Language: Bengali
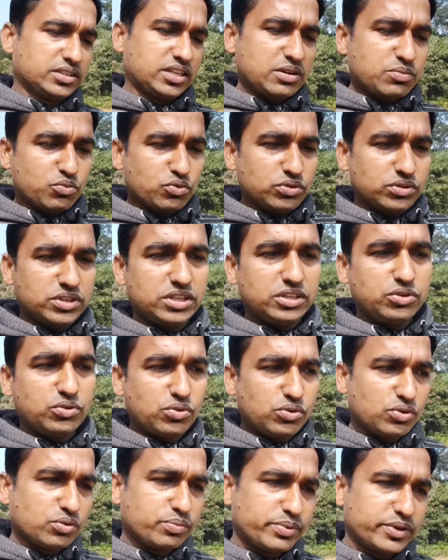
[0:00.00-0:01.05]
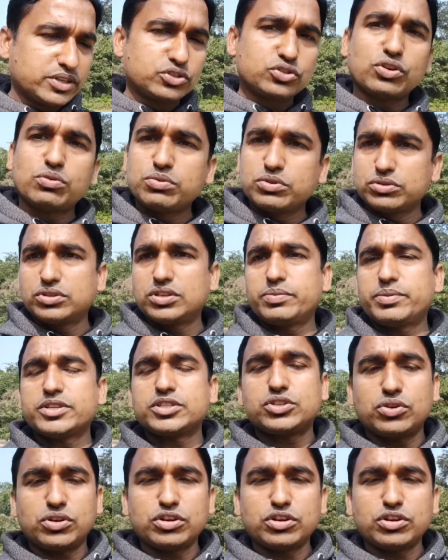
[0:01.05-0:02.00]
সেই মন্দিরগুলোর ফ্যান্স অবশ্যই ফ্যান্স